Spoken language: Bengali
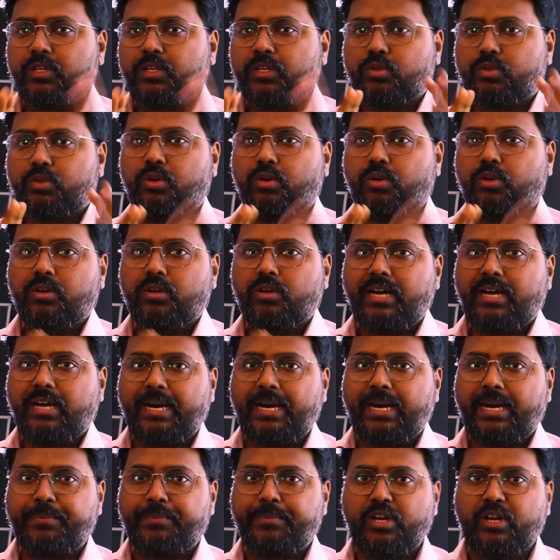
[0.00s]
তো
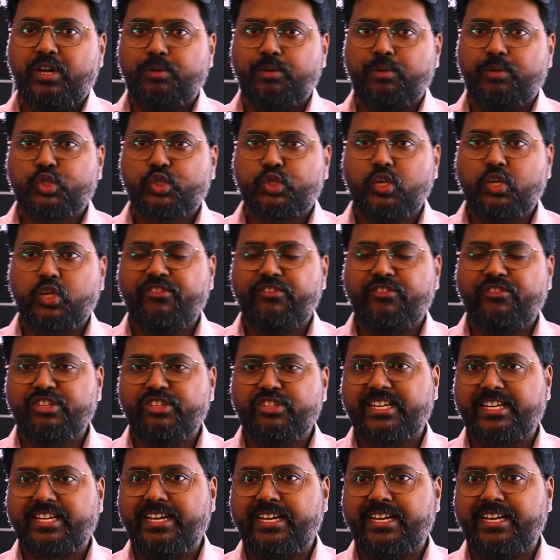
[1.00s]
আপনি অবশ্যই
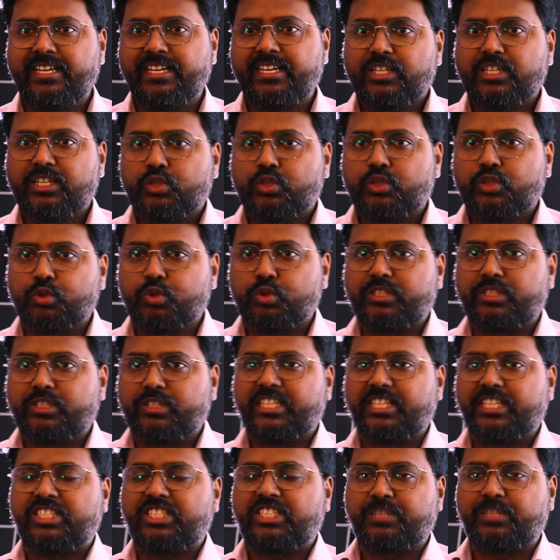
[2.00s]
ভিডিওটাকে শুরু
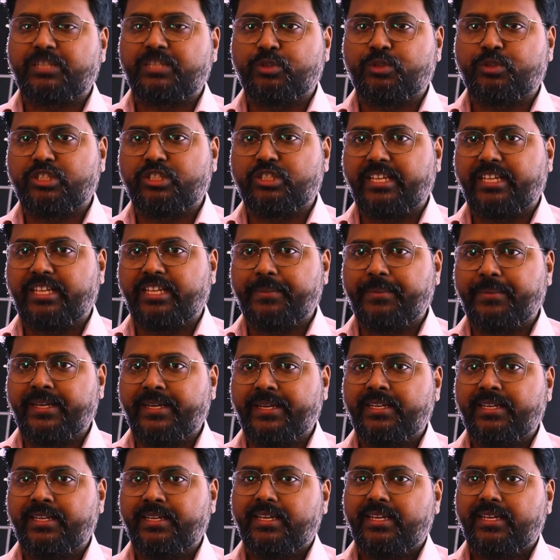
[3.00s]
থেকে শেষ পর্যন্ত দেখবেন
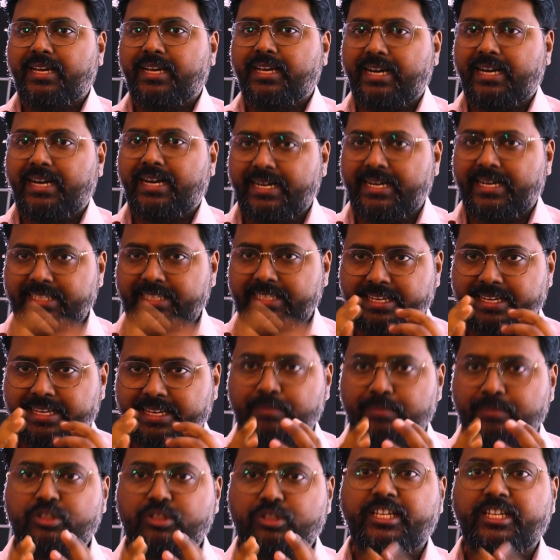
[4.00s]
আর
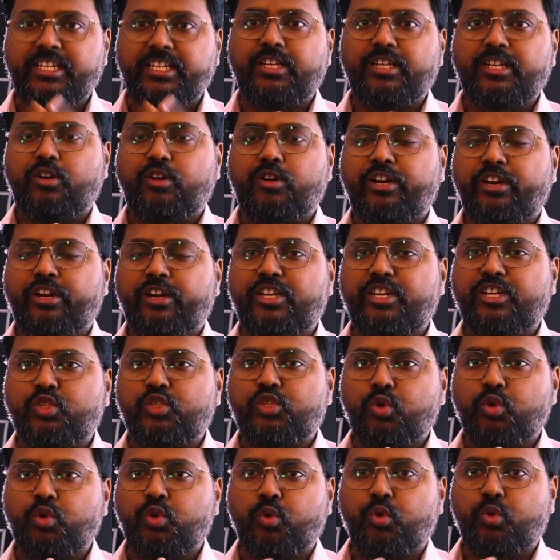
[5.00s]
এর মধ্যে অনেক
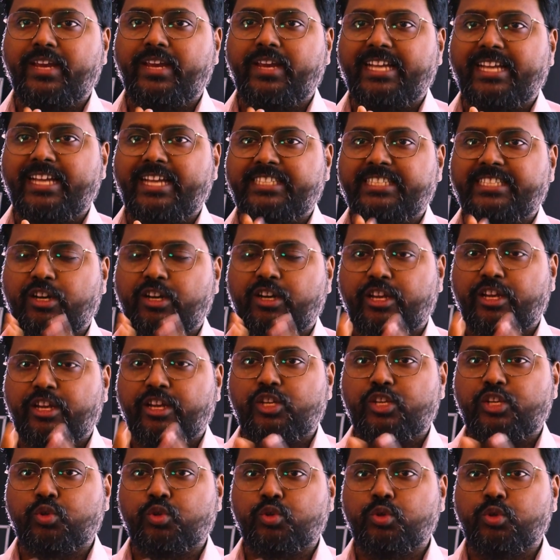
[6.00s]
কিছু লুকিয়ে আছে অনেক
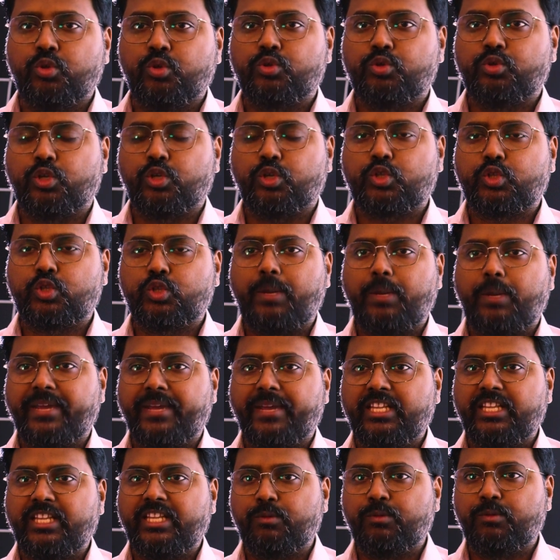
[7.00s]
কিছু তথ্য
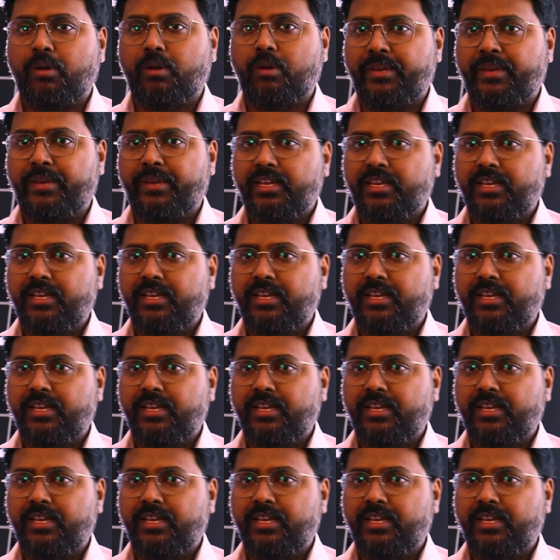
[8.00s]
আপনাকে দিব আমি